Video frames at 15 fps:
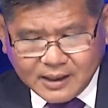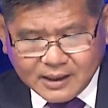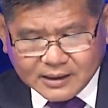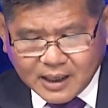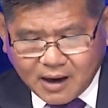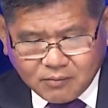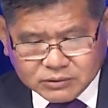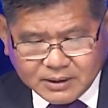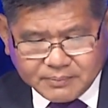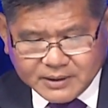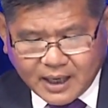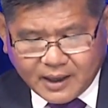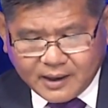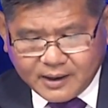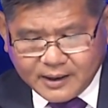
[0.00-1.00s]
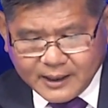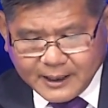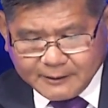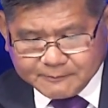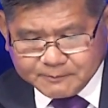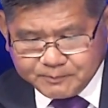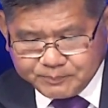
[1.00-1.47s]
người ta không chấp nhận, thấy
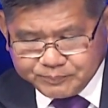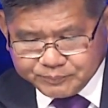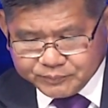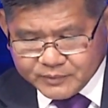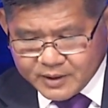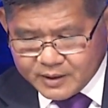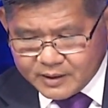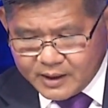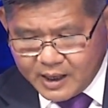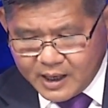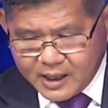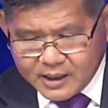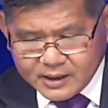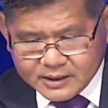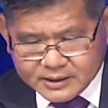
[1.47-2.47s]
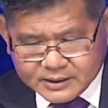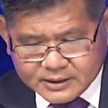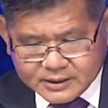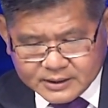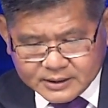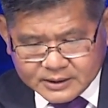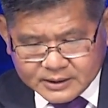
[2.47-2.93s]
không? Đó.
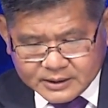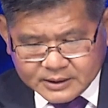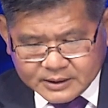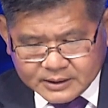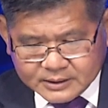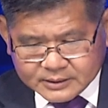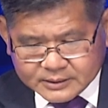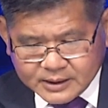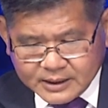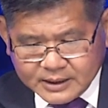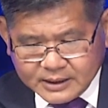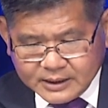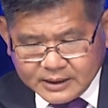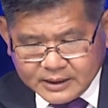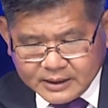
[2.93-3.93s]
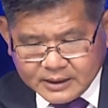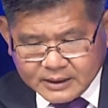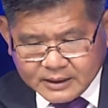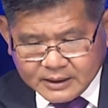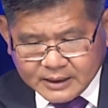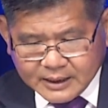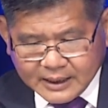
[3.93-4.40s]
Thì
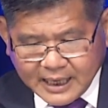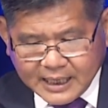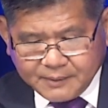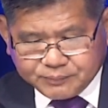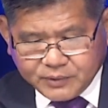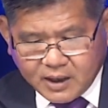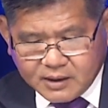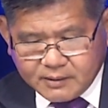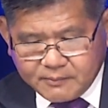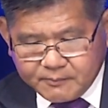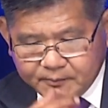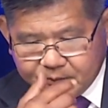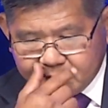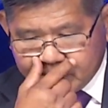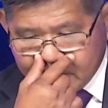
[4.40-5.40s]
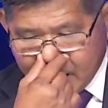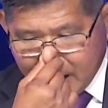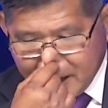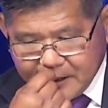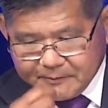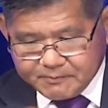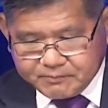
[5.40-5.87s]
ngay lập tức
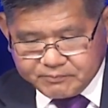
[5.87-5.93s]
đó,